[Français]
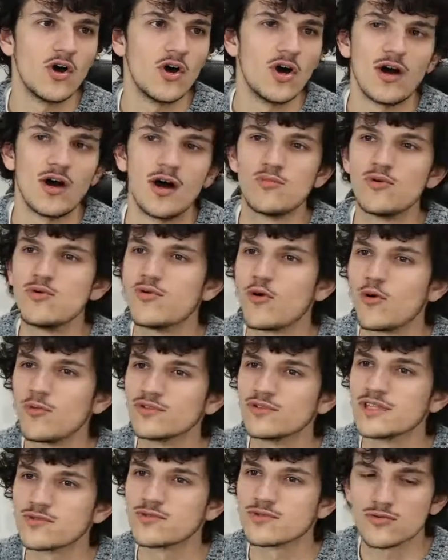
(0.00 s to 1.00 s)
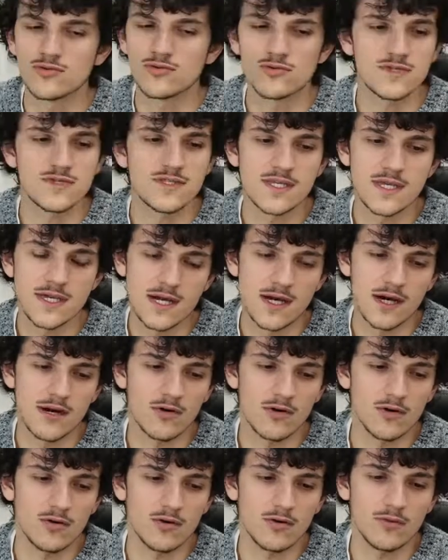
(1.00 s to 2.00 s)
un peu pour rebondir sur ce que tu disais, hein,
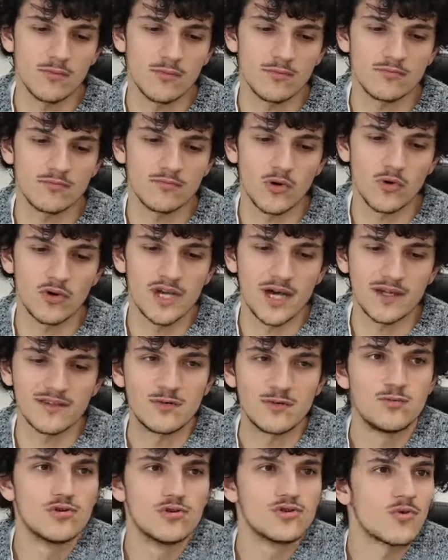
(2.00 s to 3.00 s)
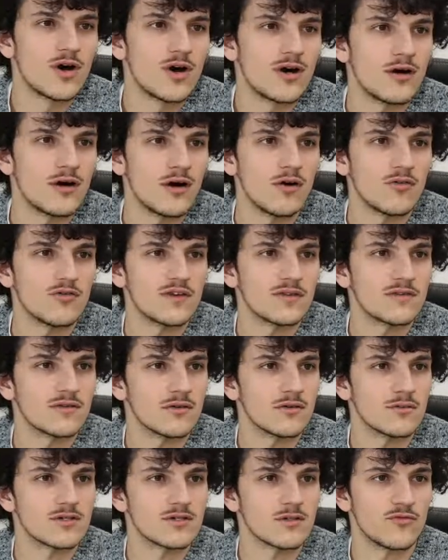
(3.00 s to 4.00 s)
euh, regarder le besoin en fait,
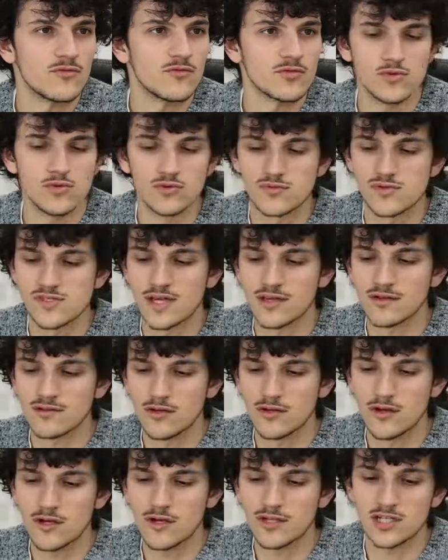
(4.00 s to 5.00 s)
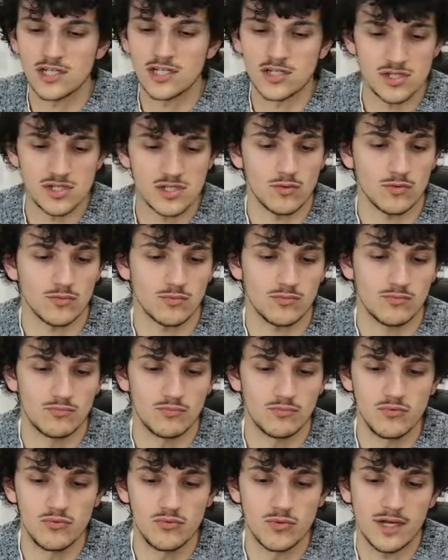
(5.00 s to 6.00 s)
euh, parce qu'en mm. fonction du secteur, il y a des choses qui ont
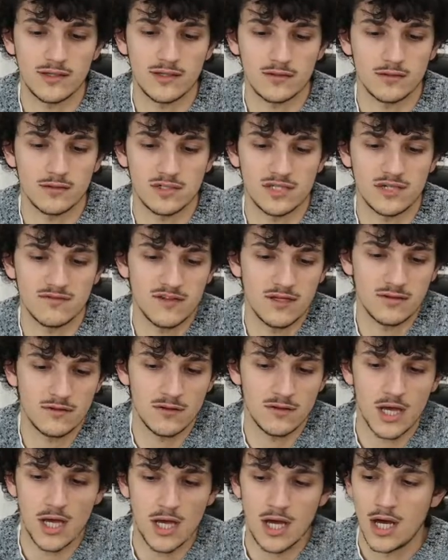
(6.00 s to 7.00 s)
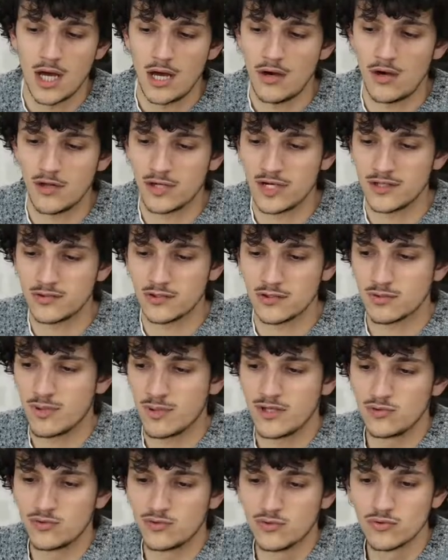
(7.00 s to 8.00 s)
pu être déjà faites, euh, il y en a d'autres
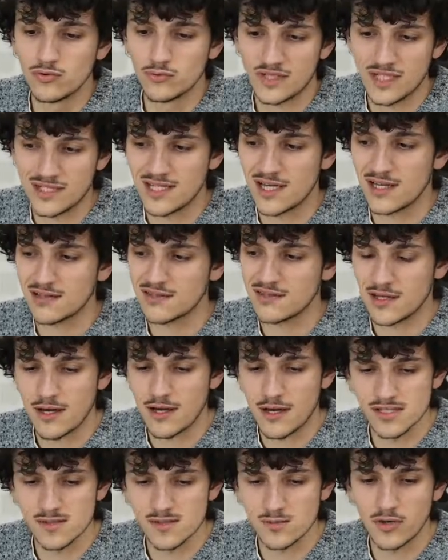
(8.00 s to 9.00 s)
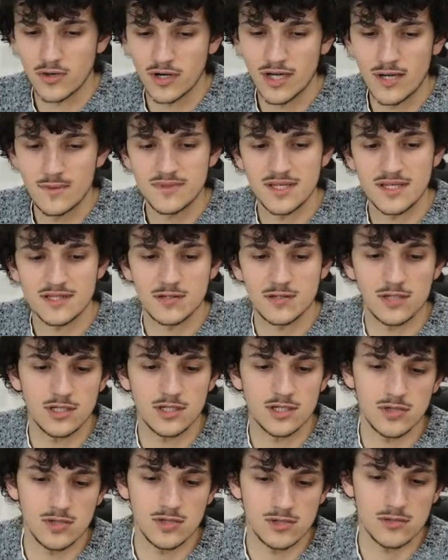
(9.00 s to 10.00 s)
pas du tout, donc peut-être qu'il y a un terrain à explorer, peut-être qu'il y a des
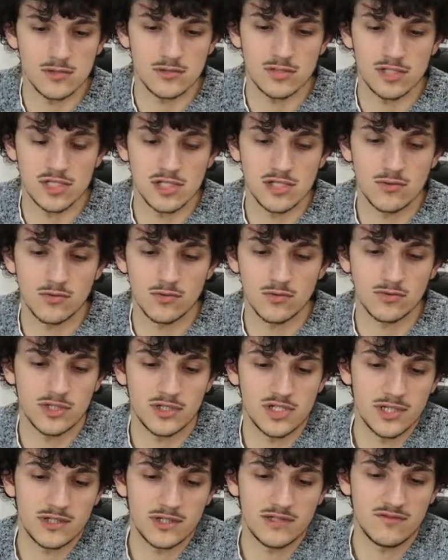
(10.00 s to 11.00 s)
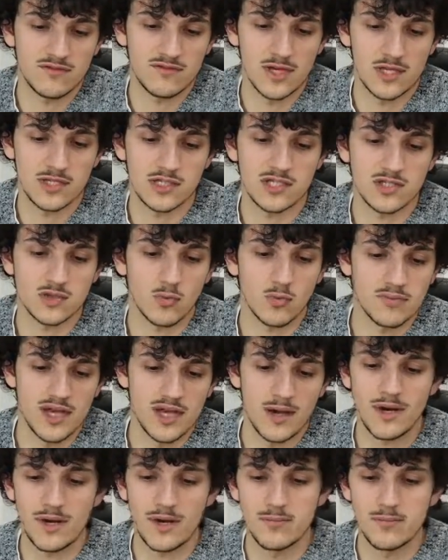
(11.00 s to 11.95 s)
choses qui ont déjà été faites, qui sont bien, pas